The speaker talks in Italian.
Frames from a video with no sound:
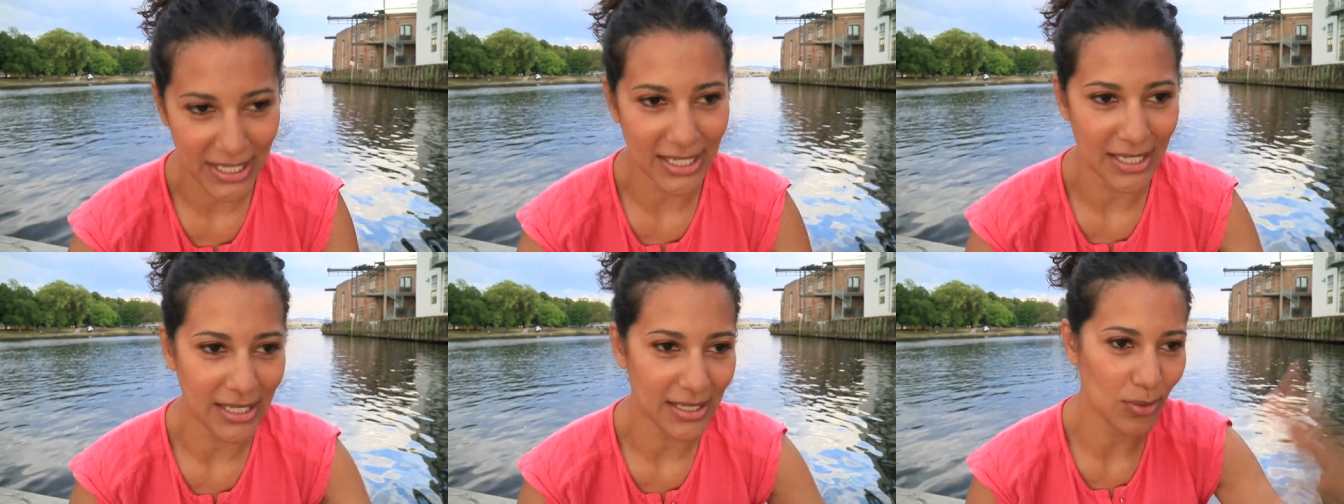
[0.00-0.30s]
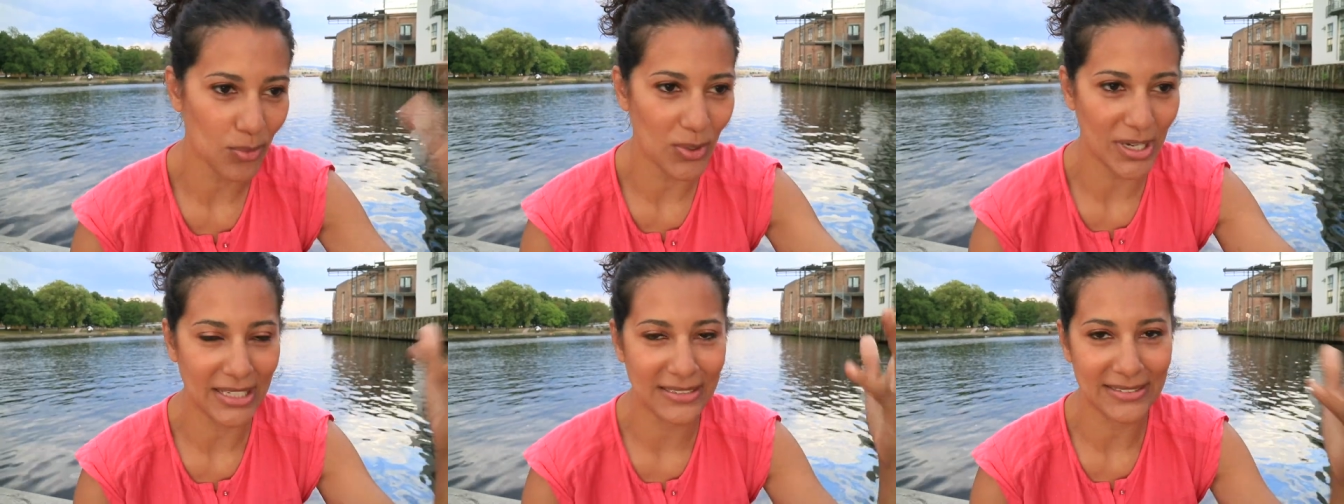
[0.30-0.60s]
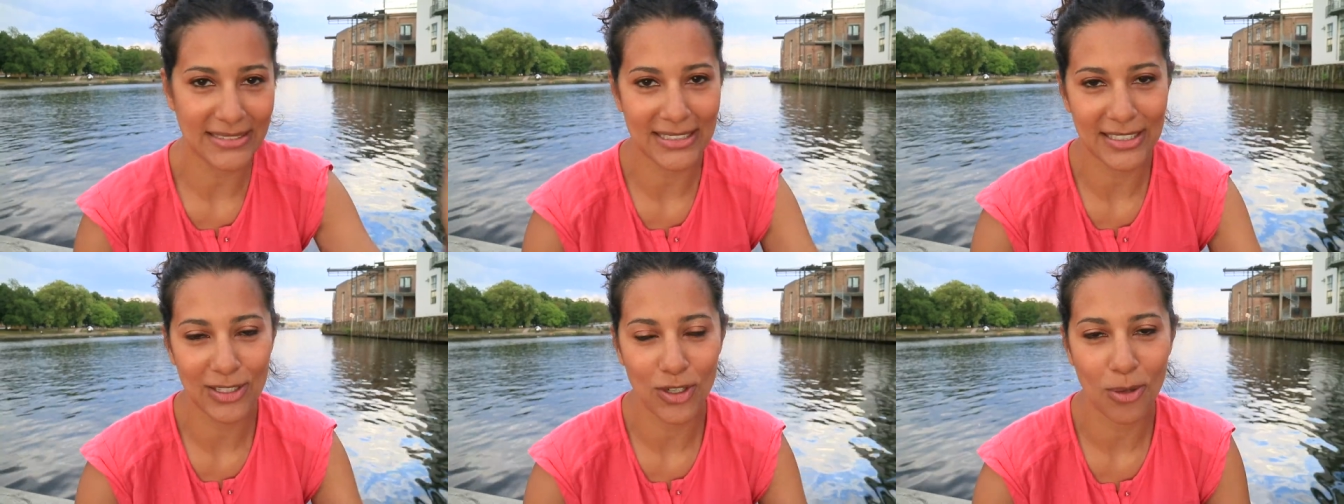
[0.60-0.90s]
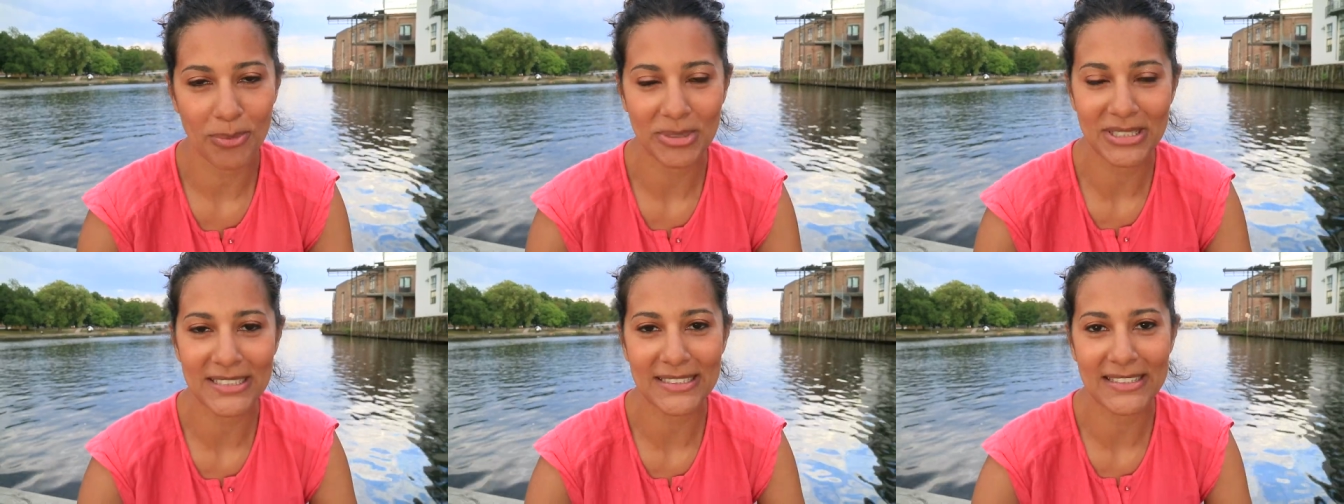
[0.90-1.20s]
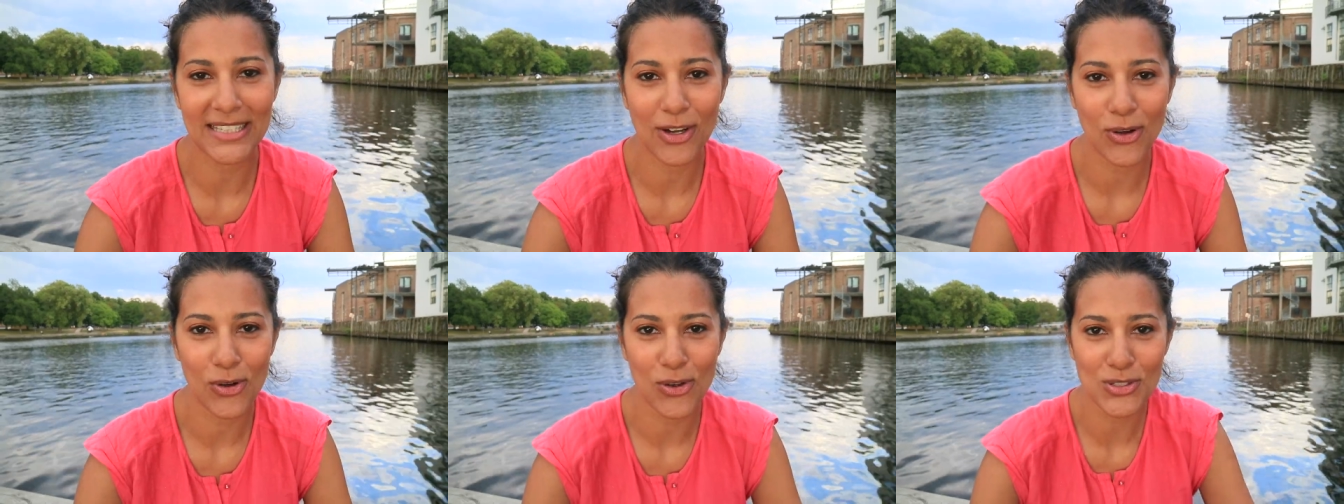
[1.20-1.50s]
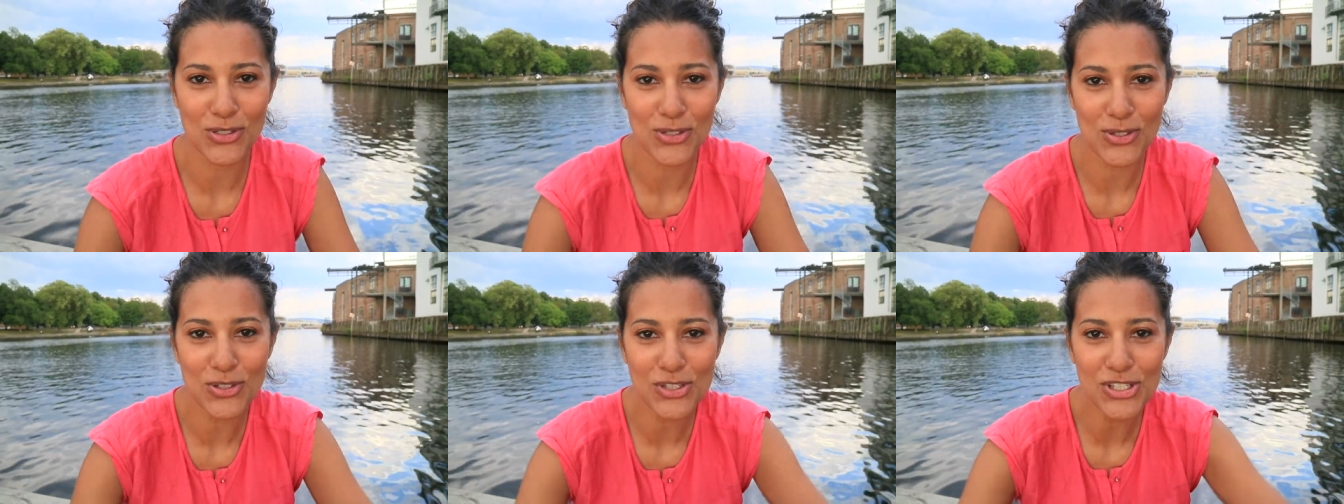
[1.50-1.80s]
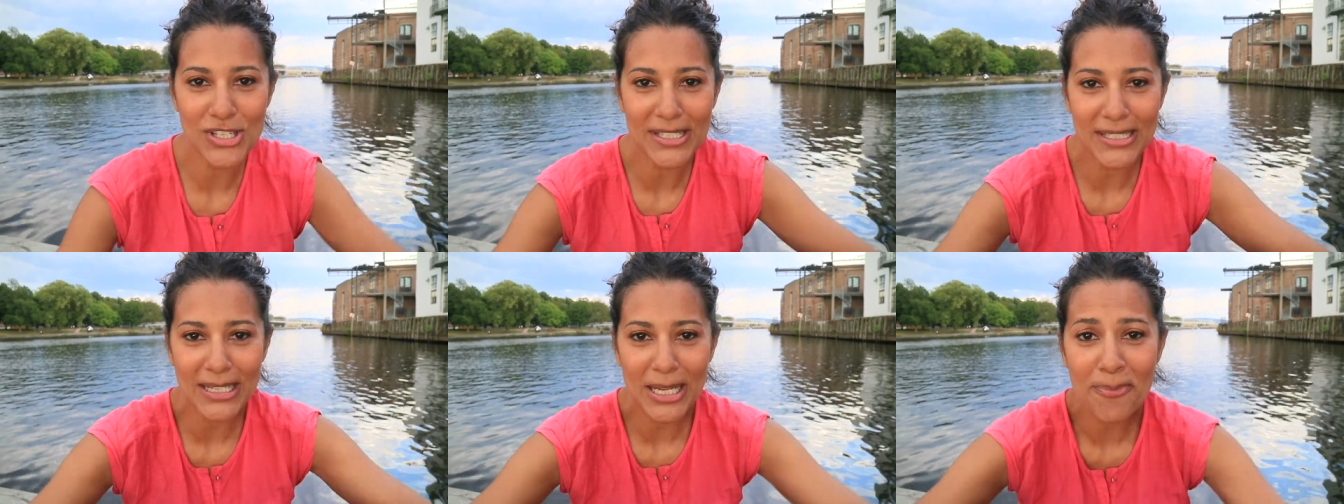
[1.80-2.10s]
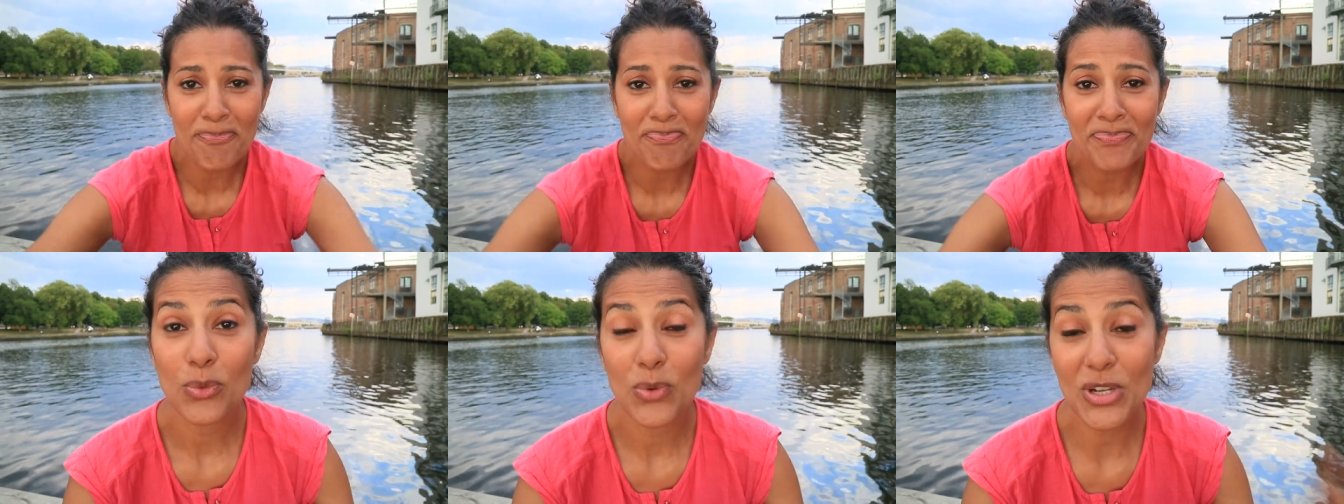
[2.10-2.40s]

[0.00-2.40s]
che è a 40 km da Oslo circa.